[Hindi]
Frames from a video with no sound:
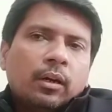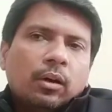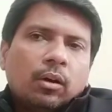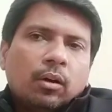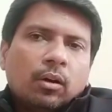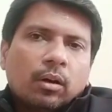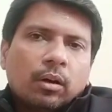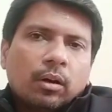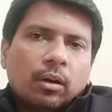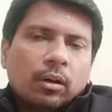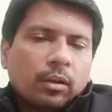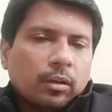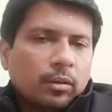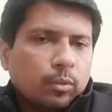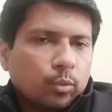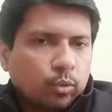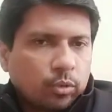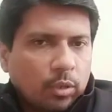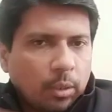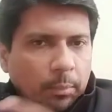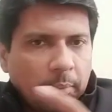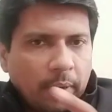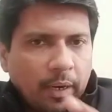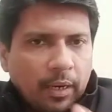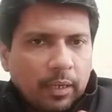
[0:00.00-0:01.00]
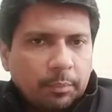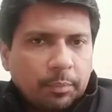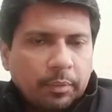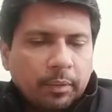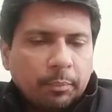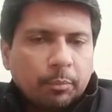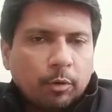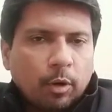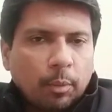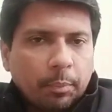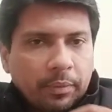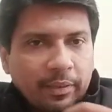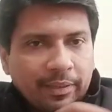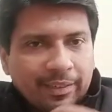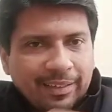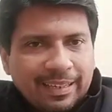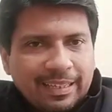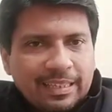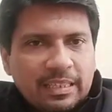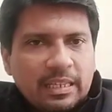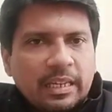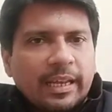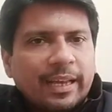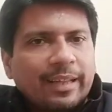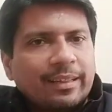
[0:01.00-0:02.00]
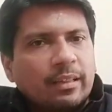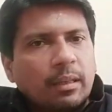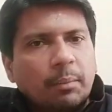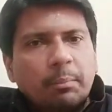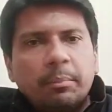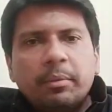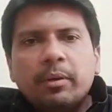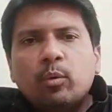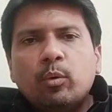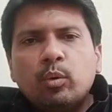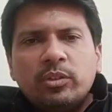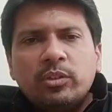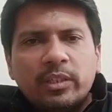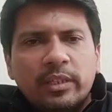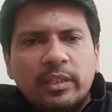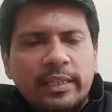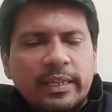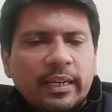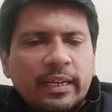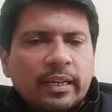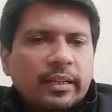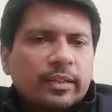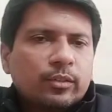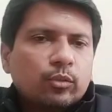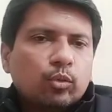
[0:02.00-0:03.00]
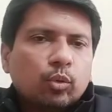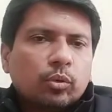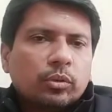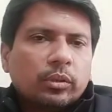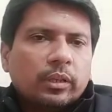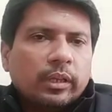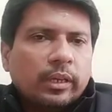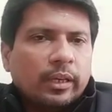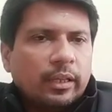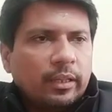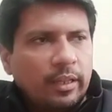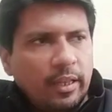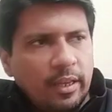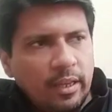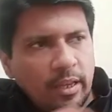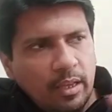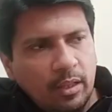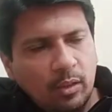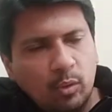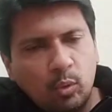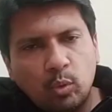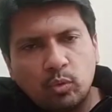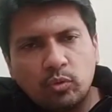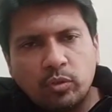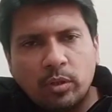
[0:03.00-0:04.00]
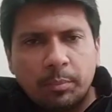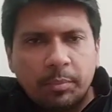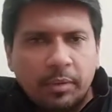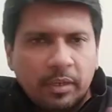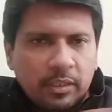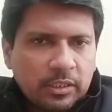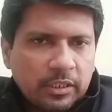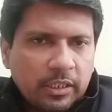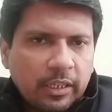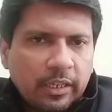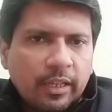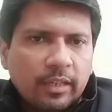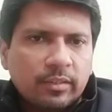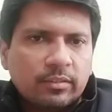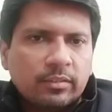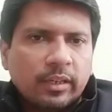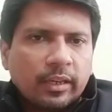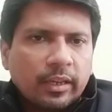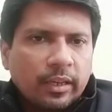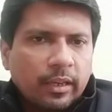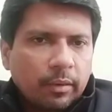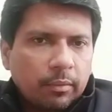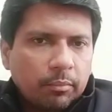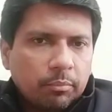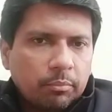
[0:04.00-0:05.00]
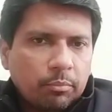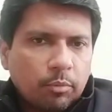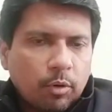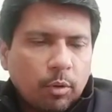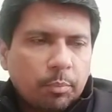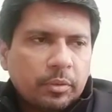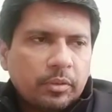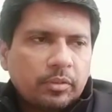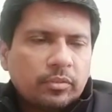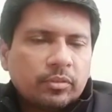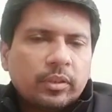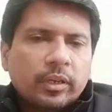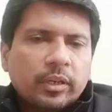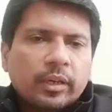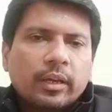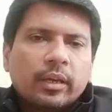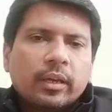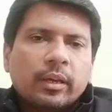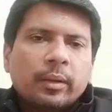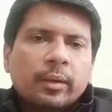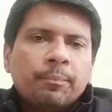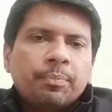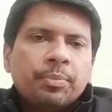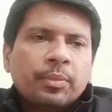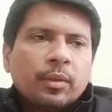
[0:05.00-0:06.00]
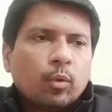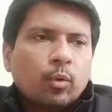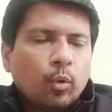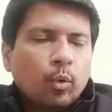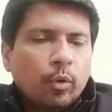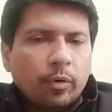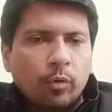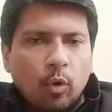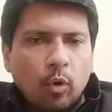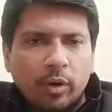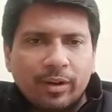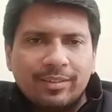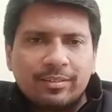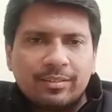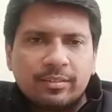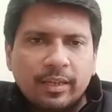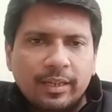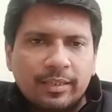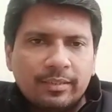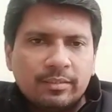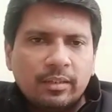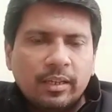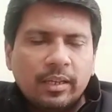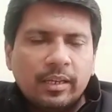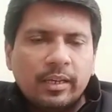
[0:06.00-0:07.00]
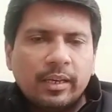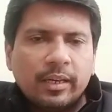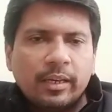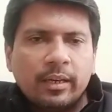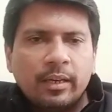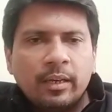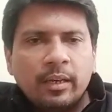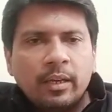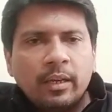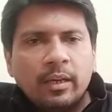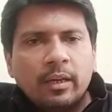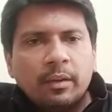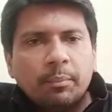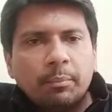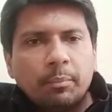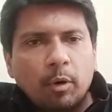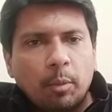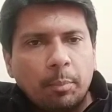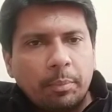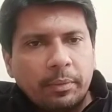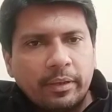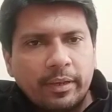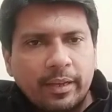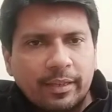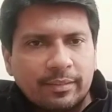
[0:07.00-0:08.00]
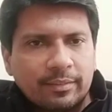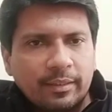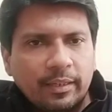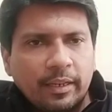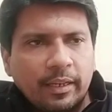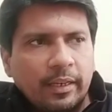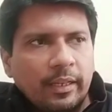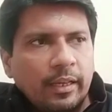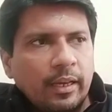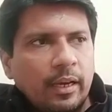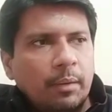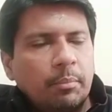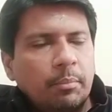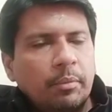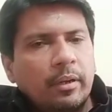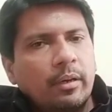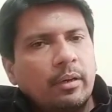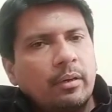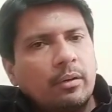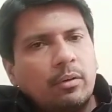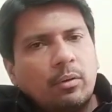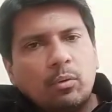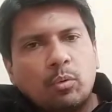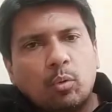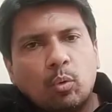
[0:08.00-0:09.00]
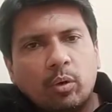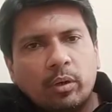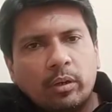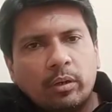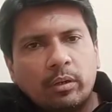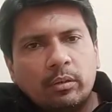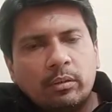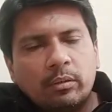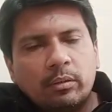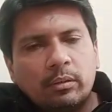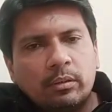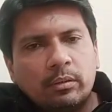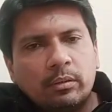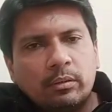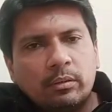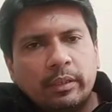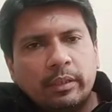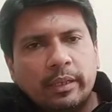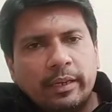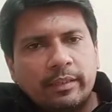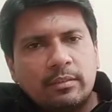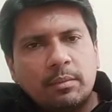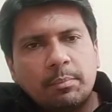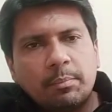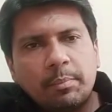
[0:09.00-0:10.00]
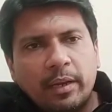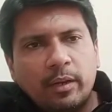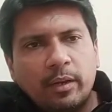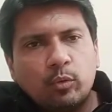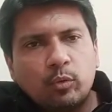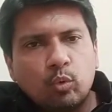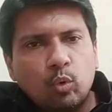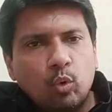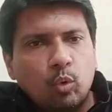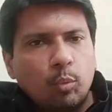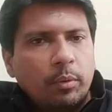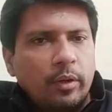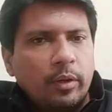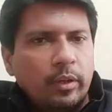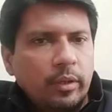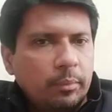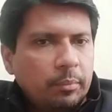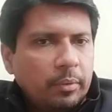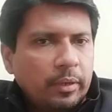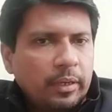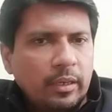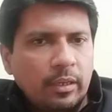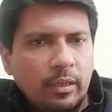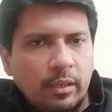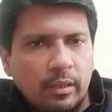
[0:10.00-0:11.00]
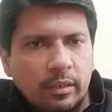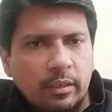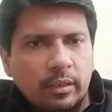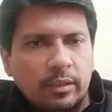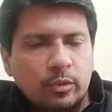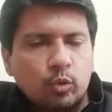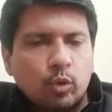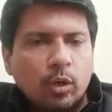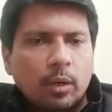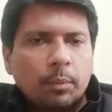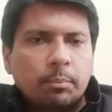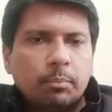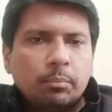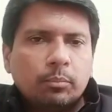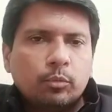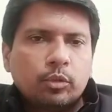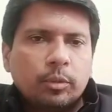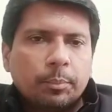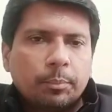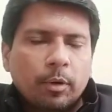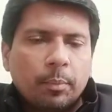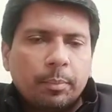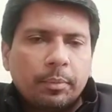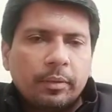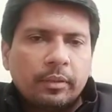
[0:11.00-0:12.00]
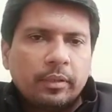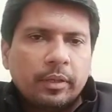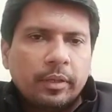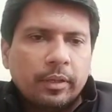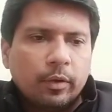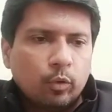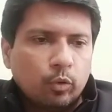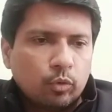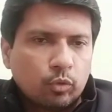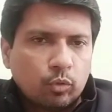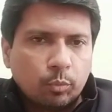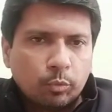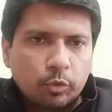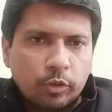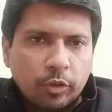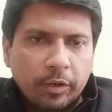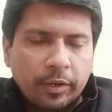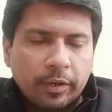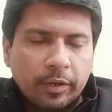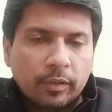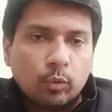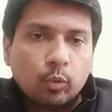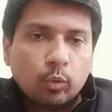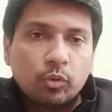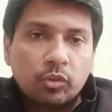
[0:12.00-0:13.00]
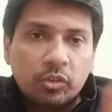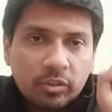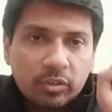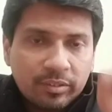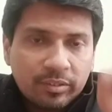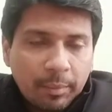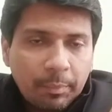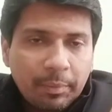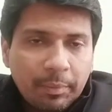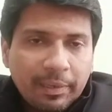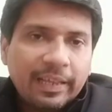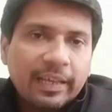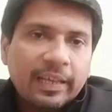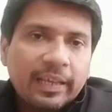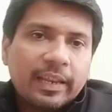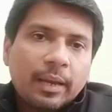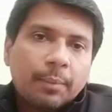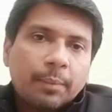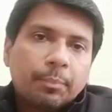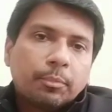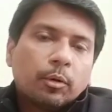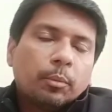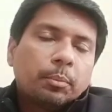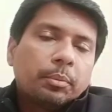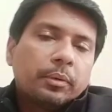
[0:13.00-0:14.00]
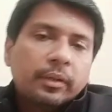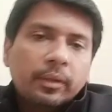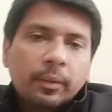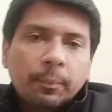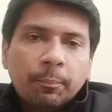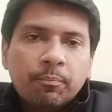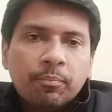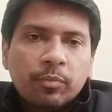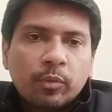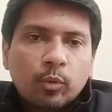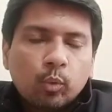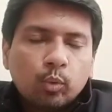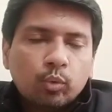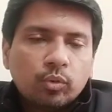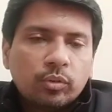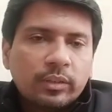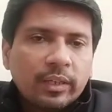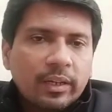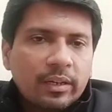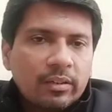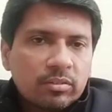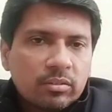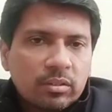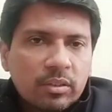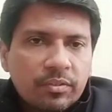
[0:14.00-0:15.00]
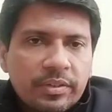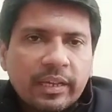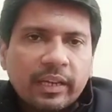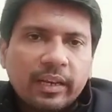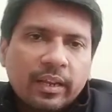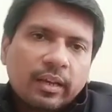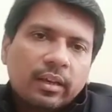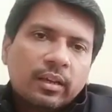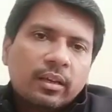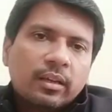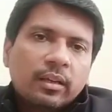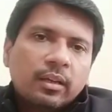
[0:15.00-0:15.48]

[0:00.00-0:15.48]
और उसके बाद फिर प्रॉपर्टी खरीदनी है तब भी कुछ जल्दी करने की जरूरत नहीं है देखें दो चार पाँच एरियाज देखें प्रॉपर्टीज़ देखें कोई रॉकेट साइंस नहीं है प्रॉपर्टी कैसे लेनी है आपने टोकन देने से पहले उसको बोले भाई ये जो आप मुझे प्रॉपर्टी दे रहे हो उसको मुझे रिटर्न दो जिससे भी ले रहे हैं प्रॉपर्टी उससे रिसीविंग लें